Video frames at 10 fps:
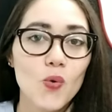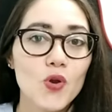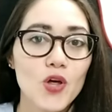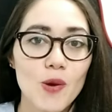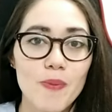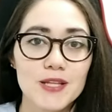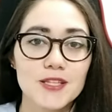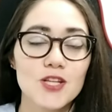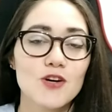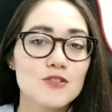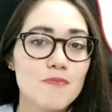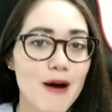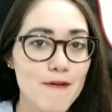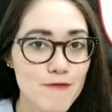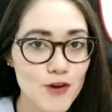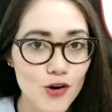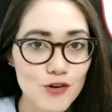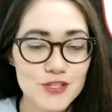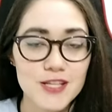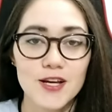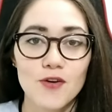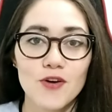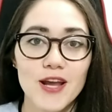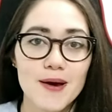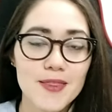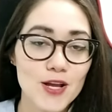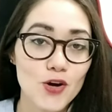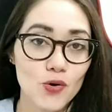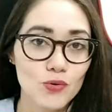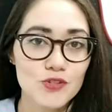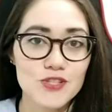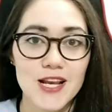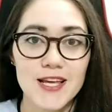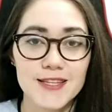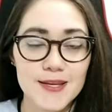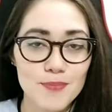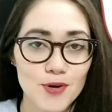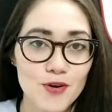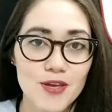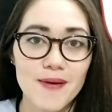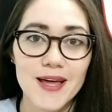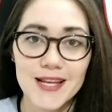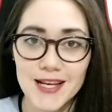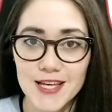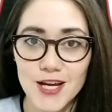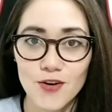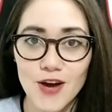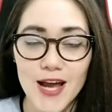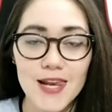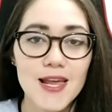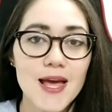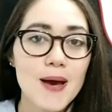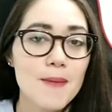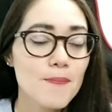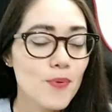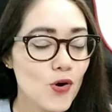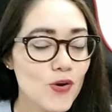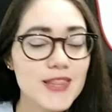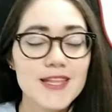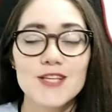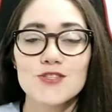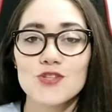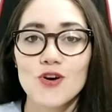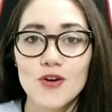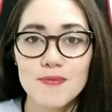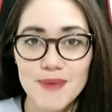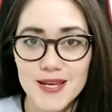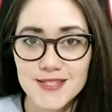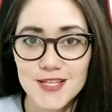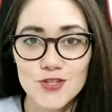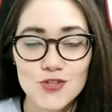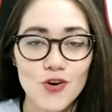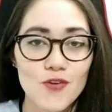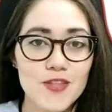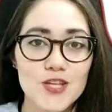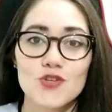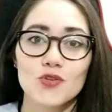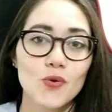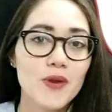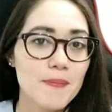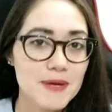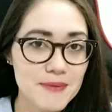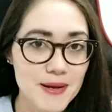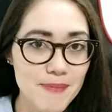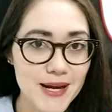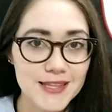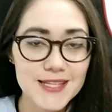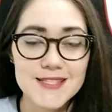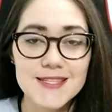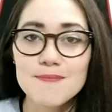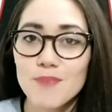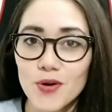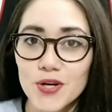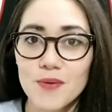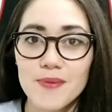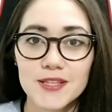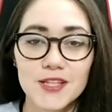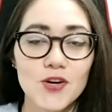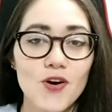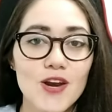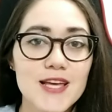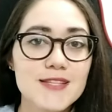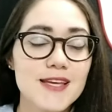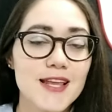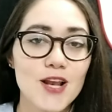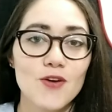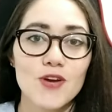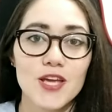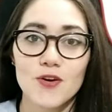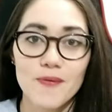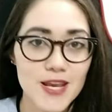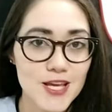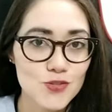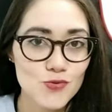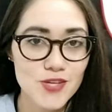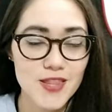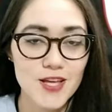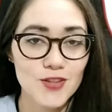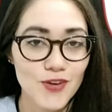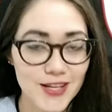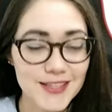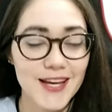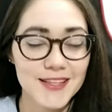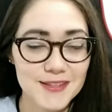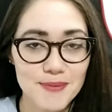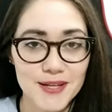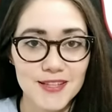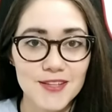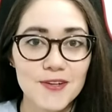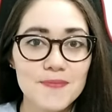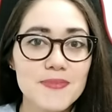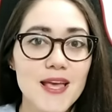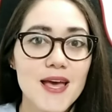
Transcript: Uno de los partidos más flojos hasta ahora del conjunto celeste por lo que va de la liga local. Poco intenso, impreciso, de hecho toda una primera parte sin poder convertir goles, que era algo que no venía sucediendo hasta este partido.